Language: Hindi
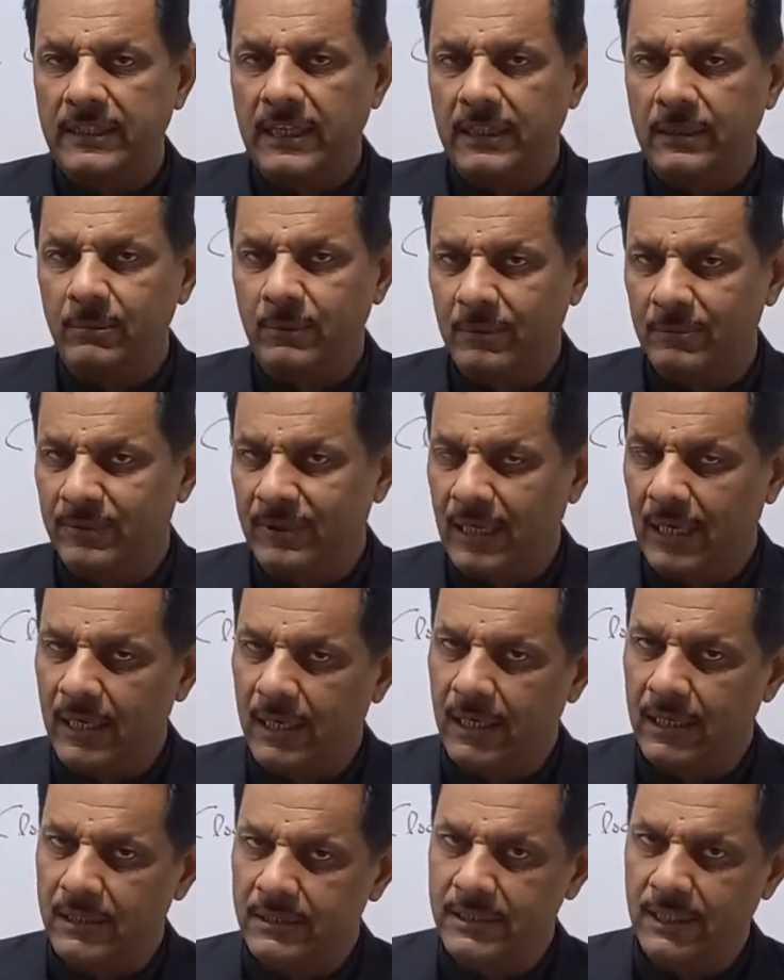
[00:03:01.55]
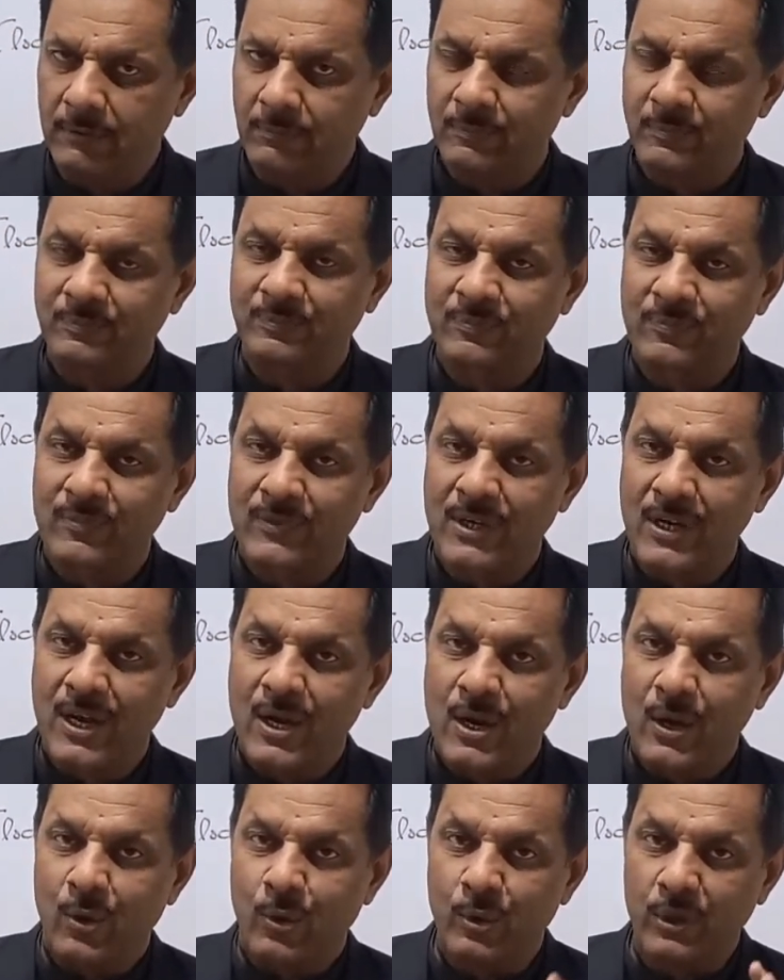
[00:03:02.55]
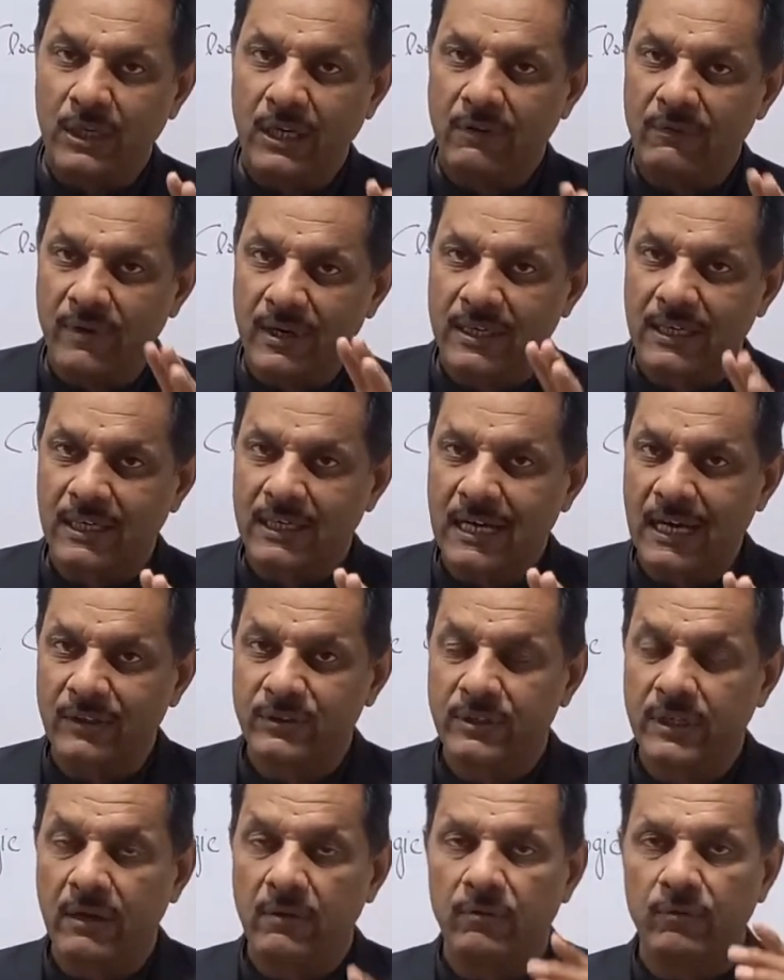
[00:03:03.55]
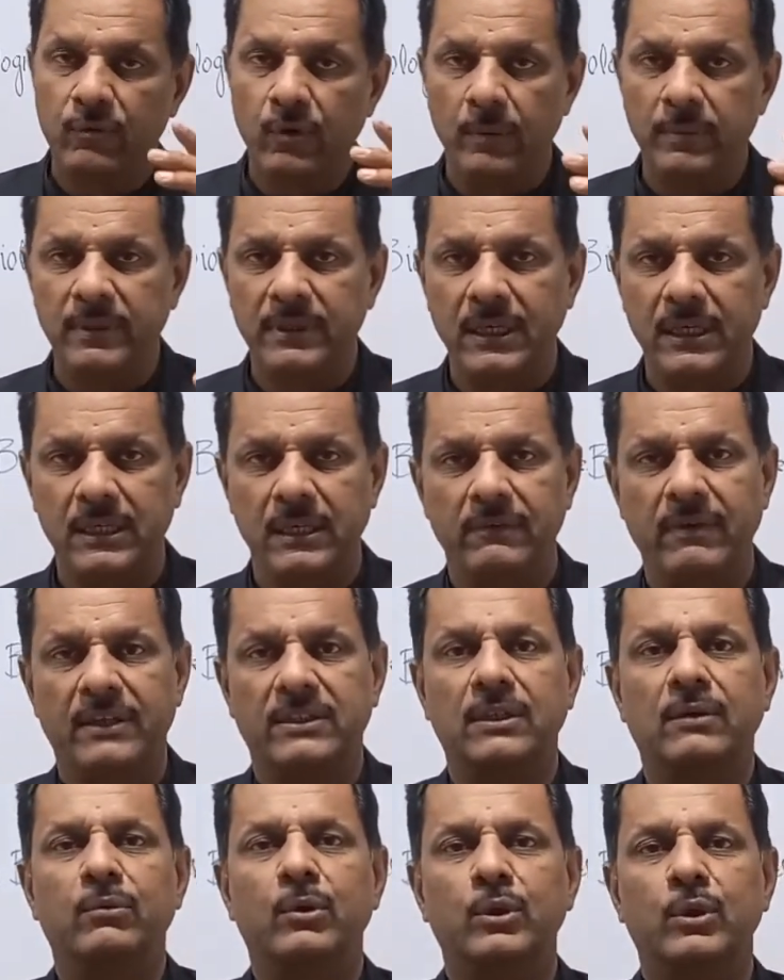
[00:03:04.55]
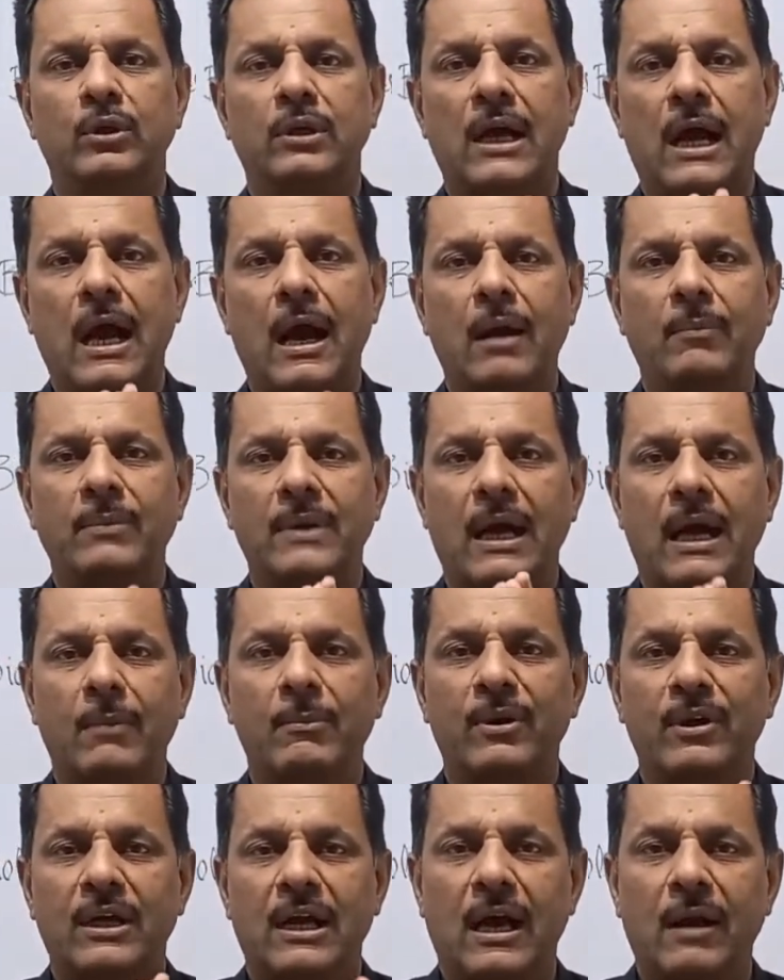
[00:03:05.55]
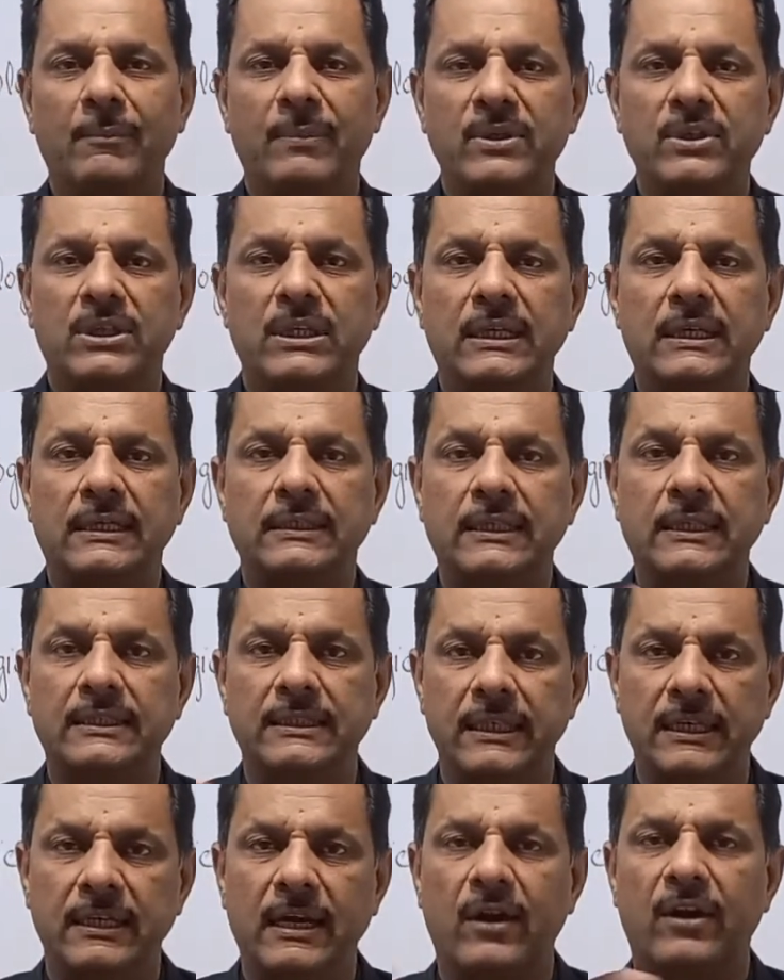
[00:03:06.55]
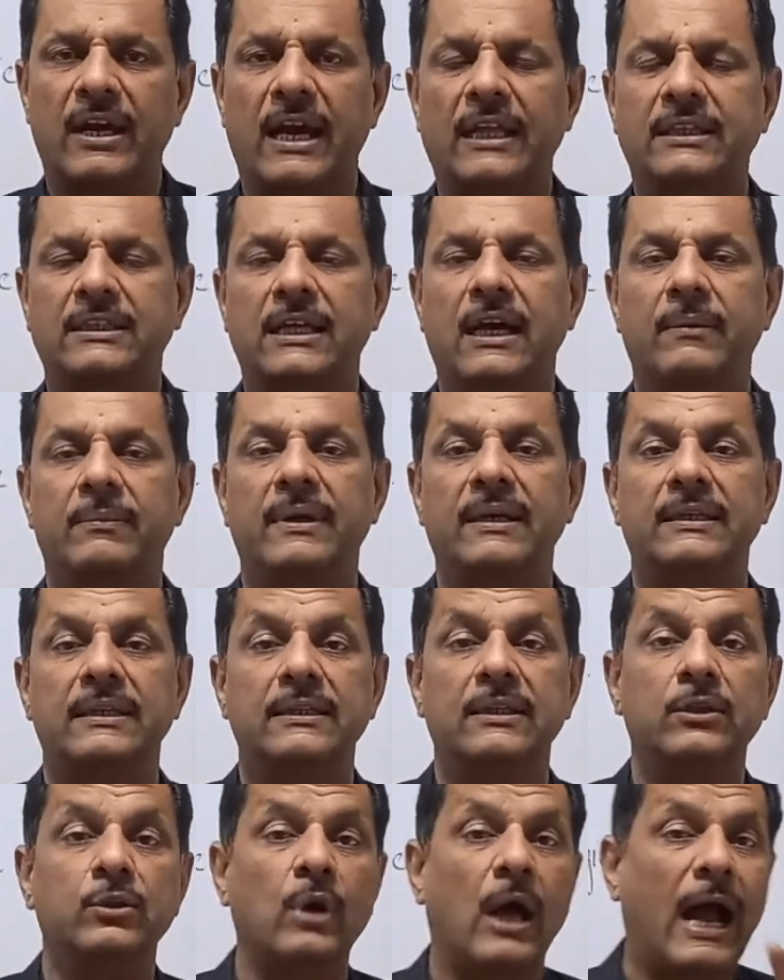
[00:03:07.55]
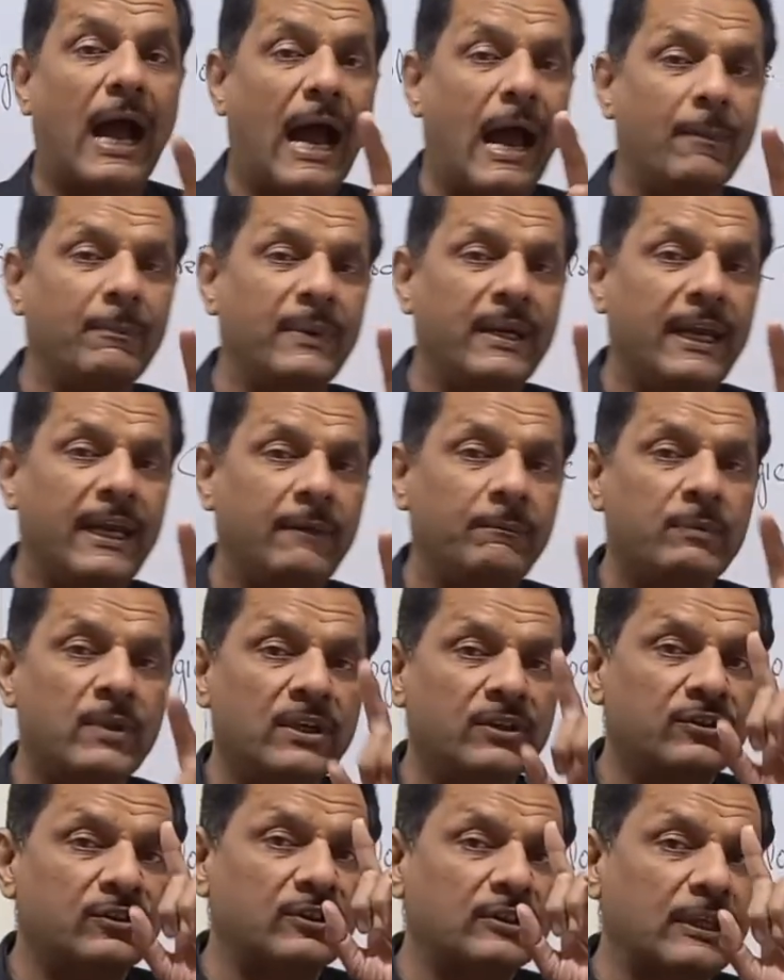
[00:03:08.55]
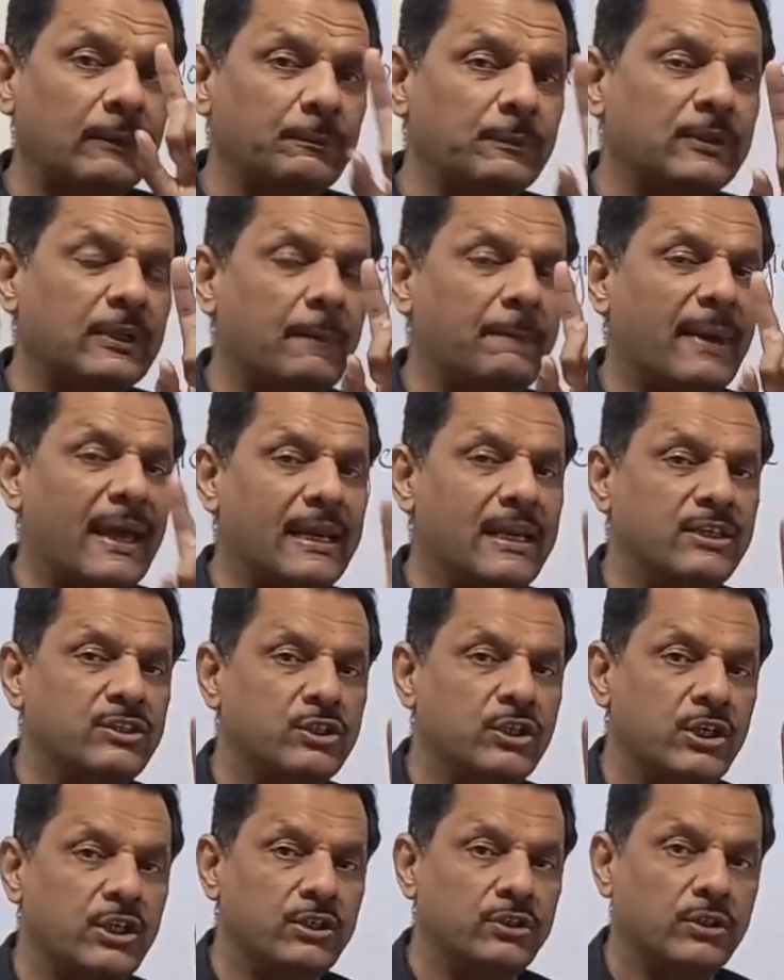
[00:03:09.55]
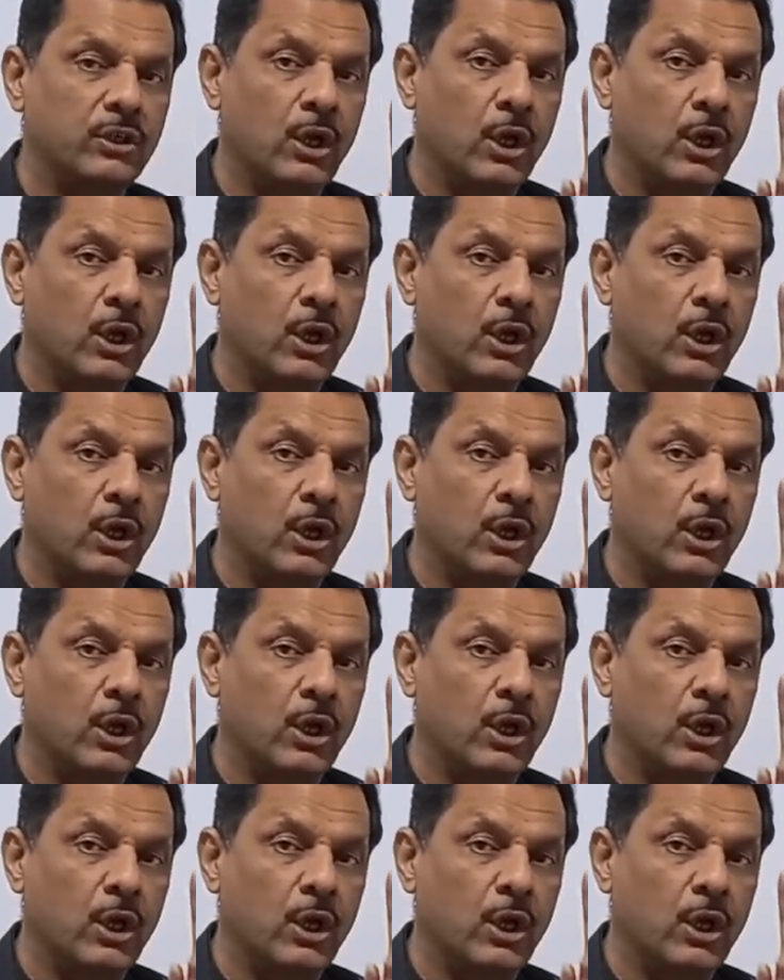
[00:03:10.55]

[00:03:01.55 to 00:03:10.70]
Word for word: अजम की मिसाल ले लीजिए उनके वर्किंग आवर्स जो है वो भी देख ली वैसे वो तो काम काम और काम पे यकीन रखते दिन और रात काम करते थे तो आपने सबसे पहली चीज़